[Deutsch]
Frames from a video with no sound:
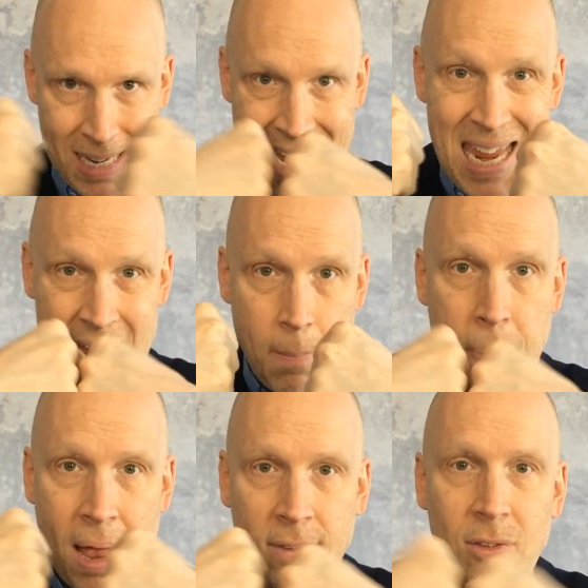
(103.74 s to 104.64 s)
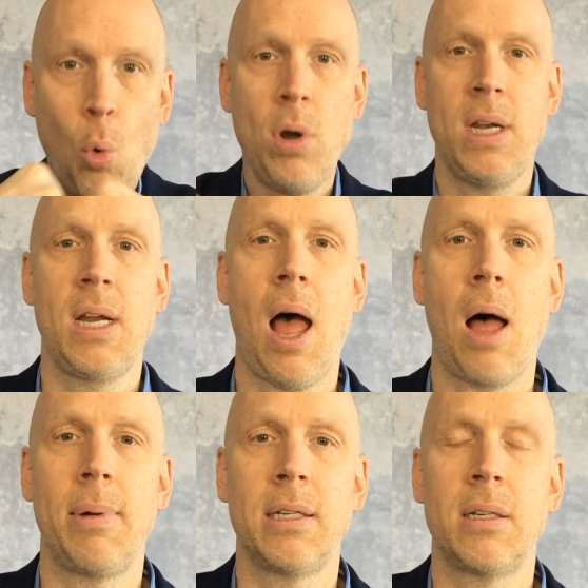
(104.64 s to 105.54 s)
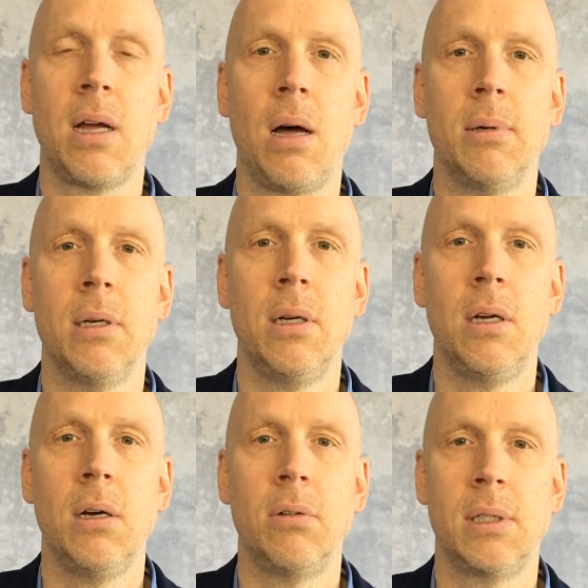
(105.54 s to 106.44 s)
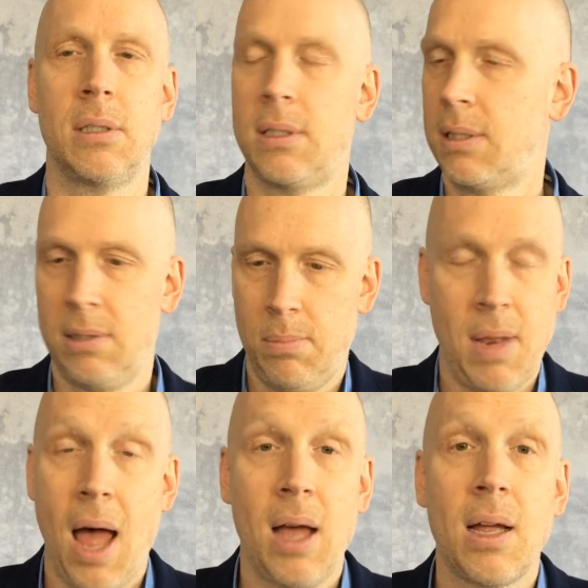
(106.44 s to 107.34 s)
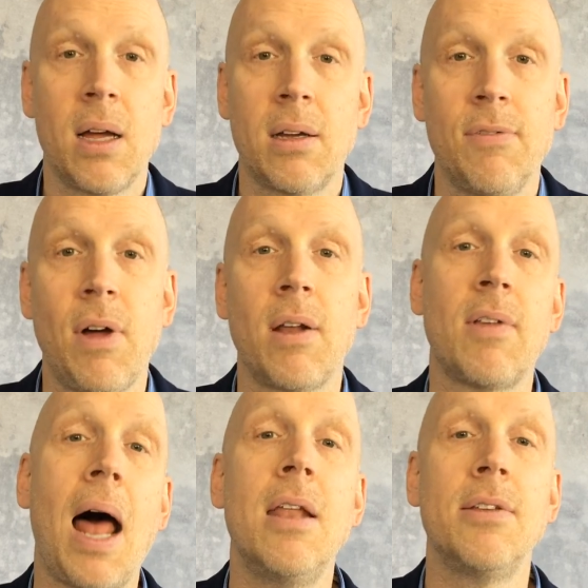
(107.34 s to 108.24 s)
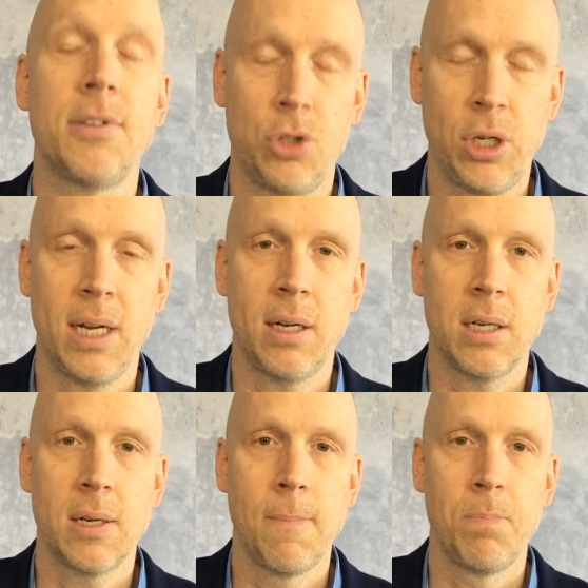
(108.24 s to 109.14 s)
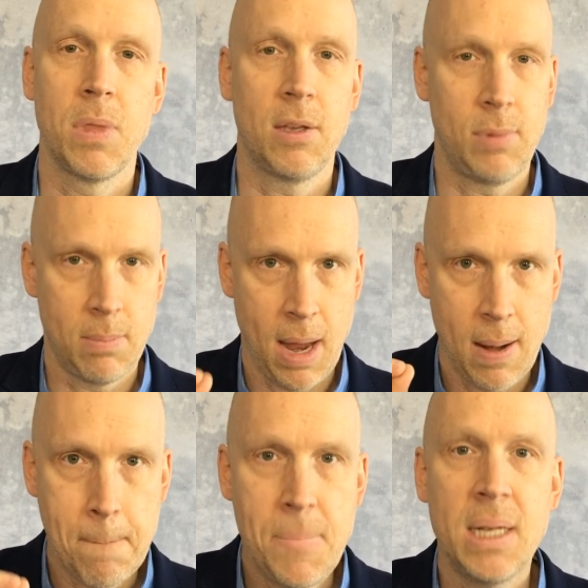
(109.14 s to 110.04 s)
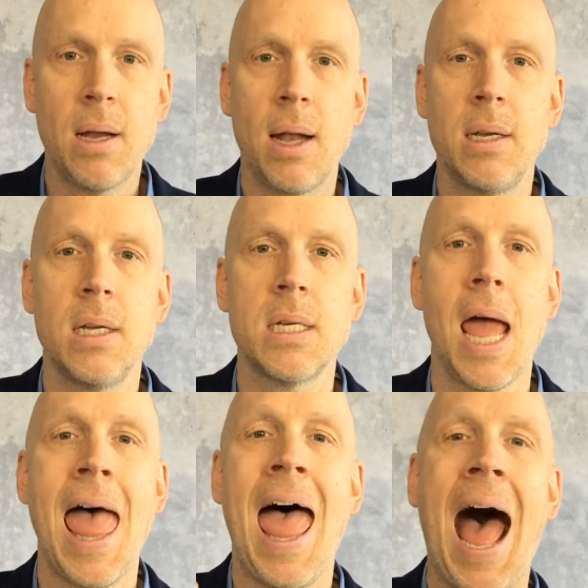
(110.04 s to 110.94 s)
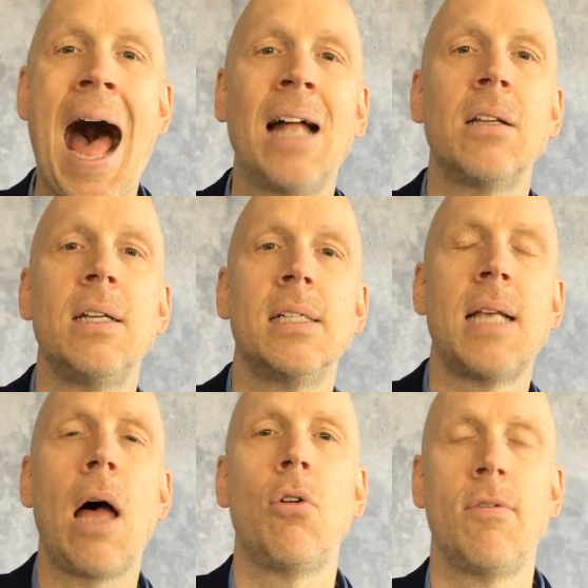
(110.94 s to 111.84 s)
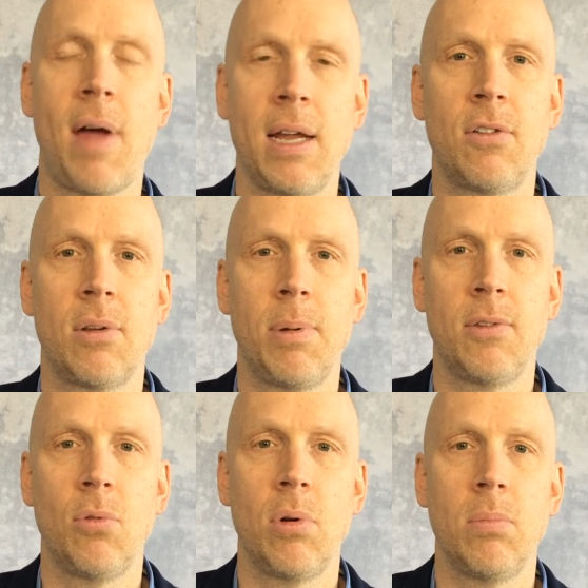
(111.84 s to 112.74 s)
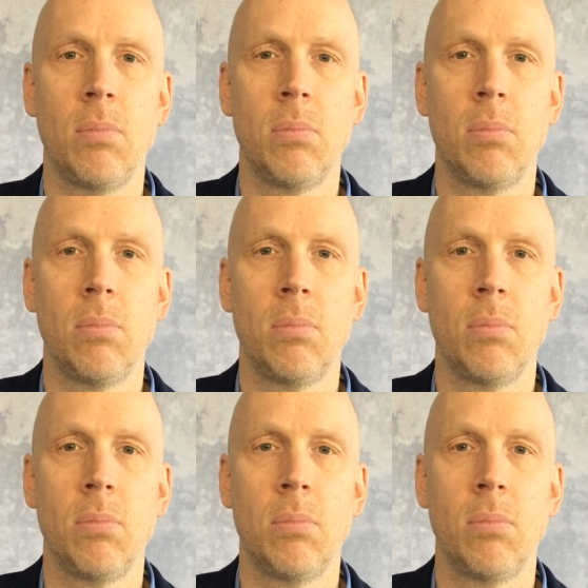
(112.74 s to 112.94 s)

gegen Personen gearbeitet habe. Und im Nachgang war das alles schädlich. Deswegen meine Bitte an dich, hart in der Sache und weich zur Person.